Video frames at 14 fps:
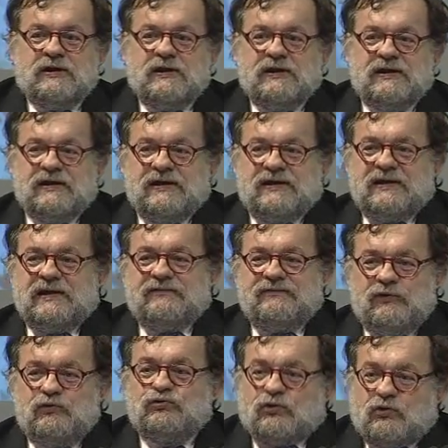Eh, è
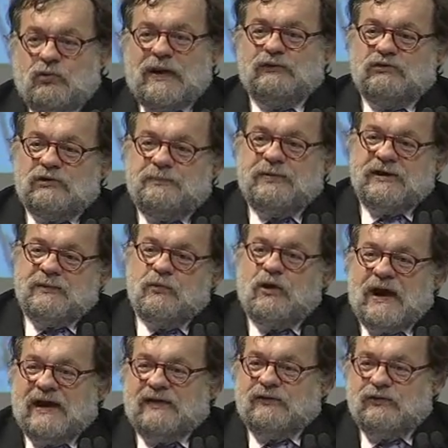avvenuto quando il primo
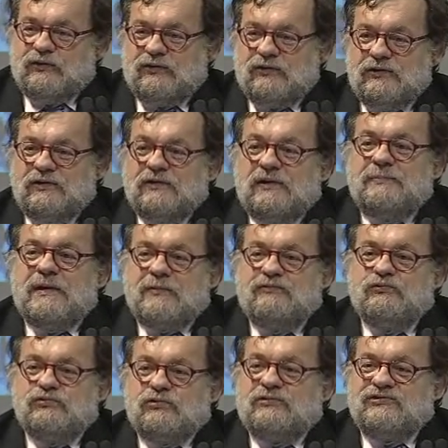anno eh, abbiamo
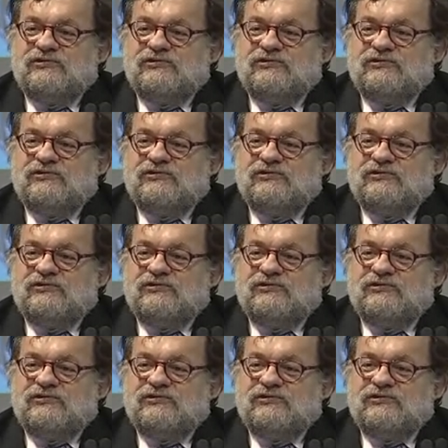avuto